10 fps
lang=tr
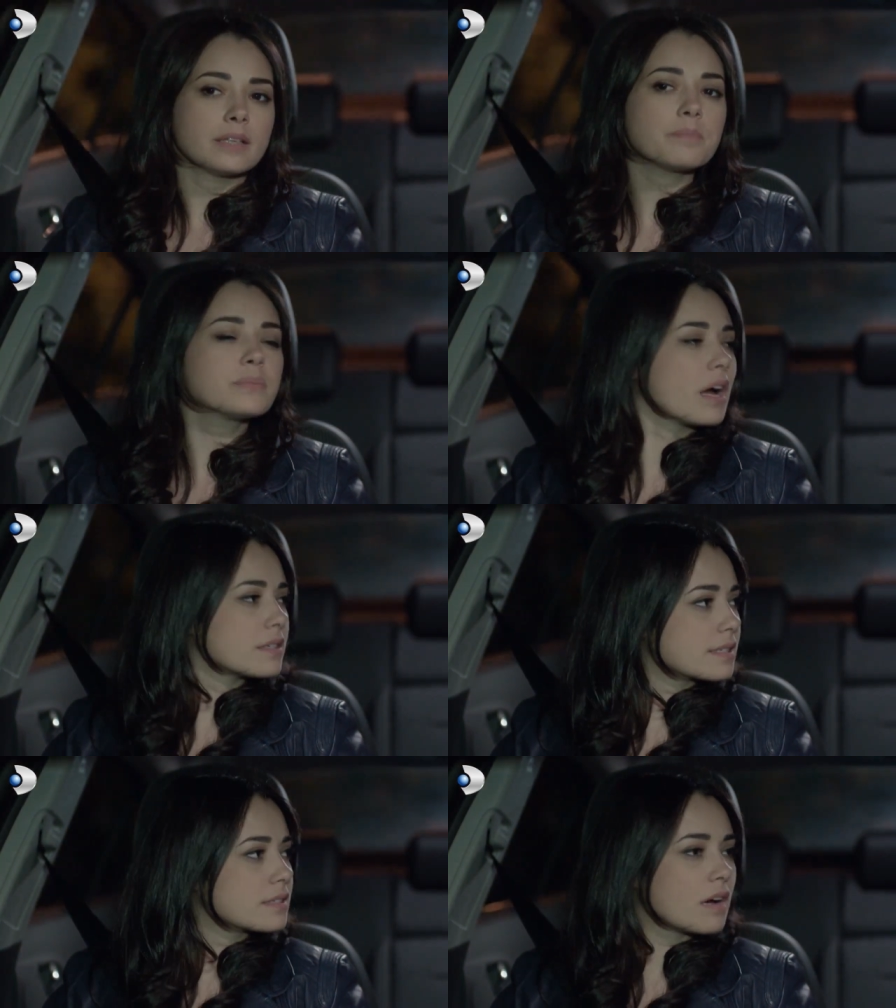hep
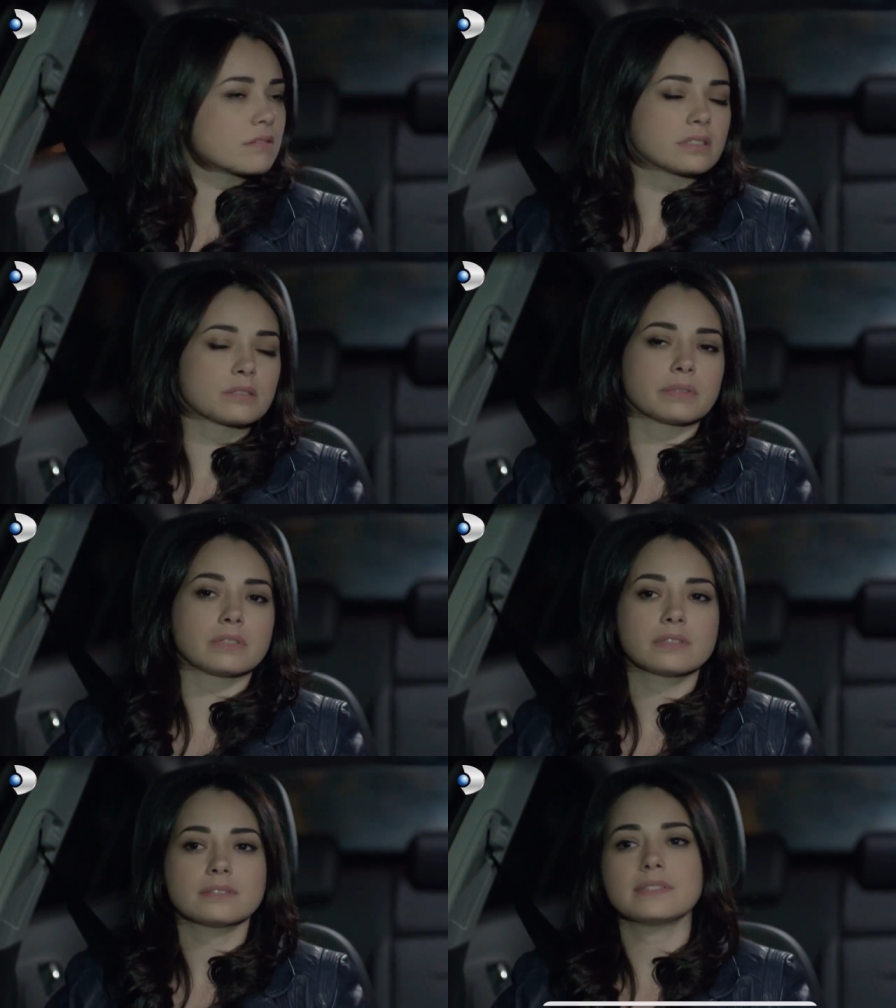nazik davranır bana.
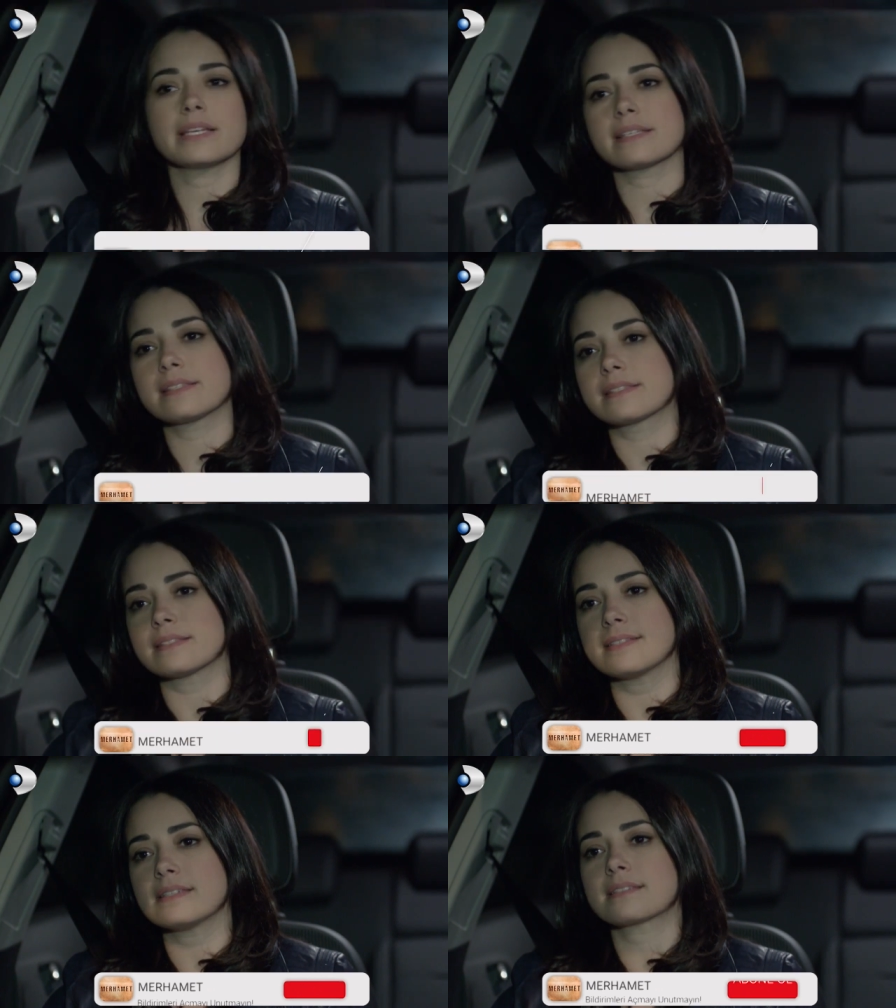Tek
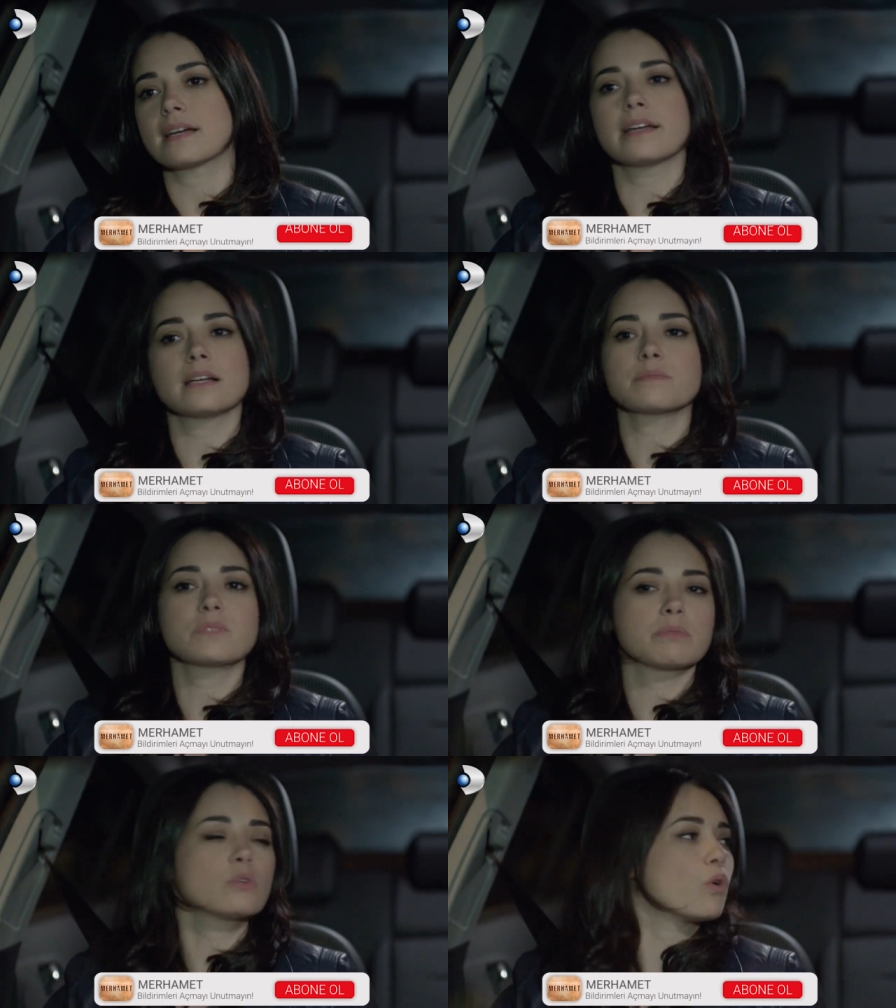istediği işte
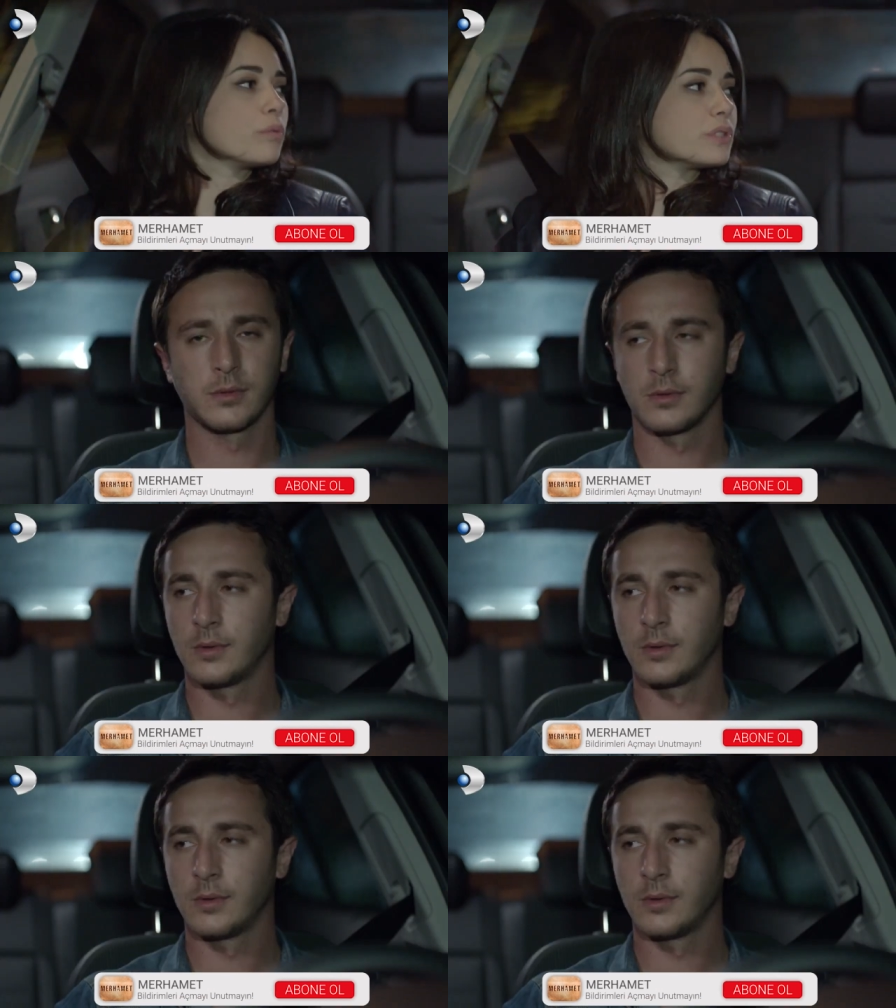hayatımda biri olmayacak.